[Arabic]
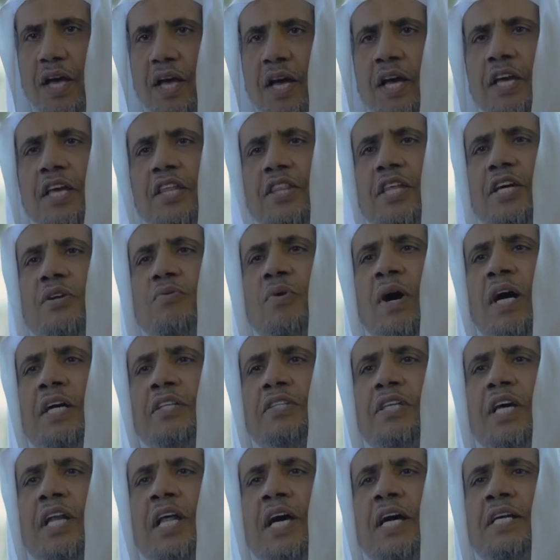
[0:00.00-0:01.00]
أيضا
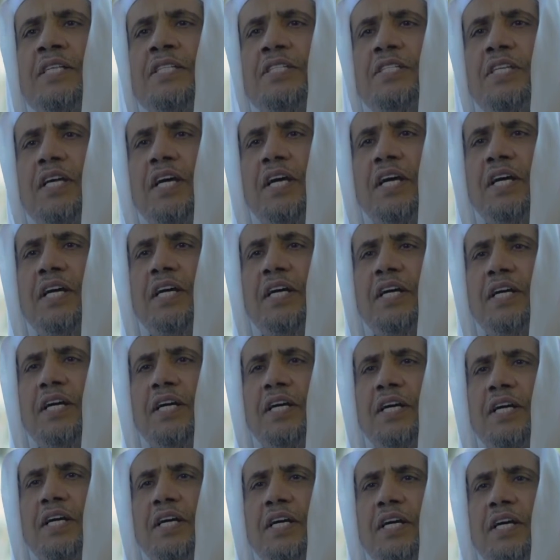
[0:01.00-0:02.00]
وحتى لا أنسى
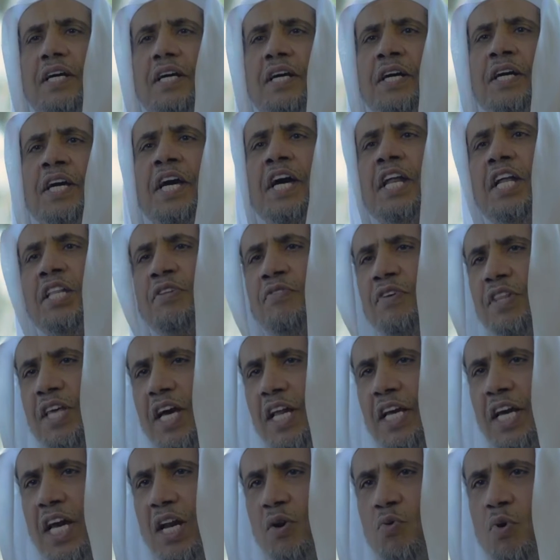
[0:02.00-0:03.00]
كانت في
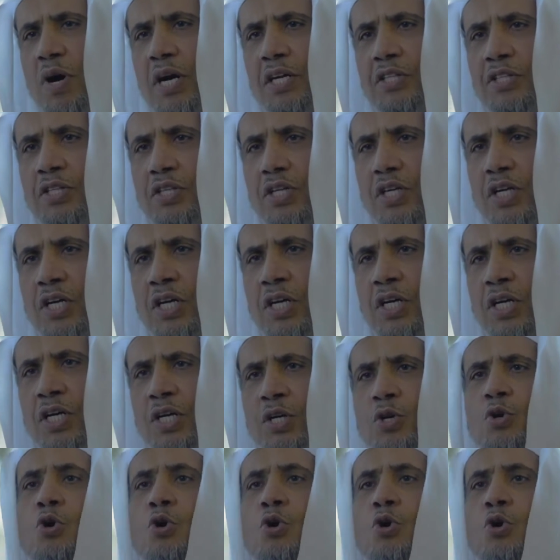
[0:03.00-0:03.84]
ذلك الوقت آه،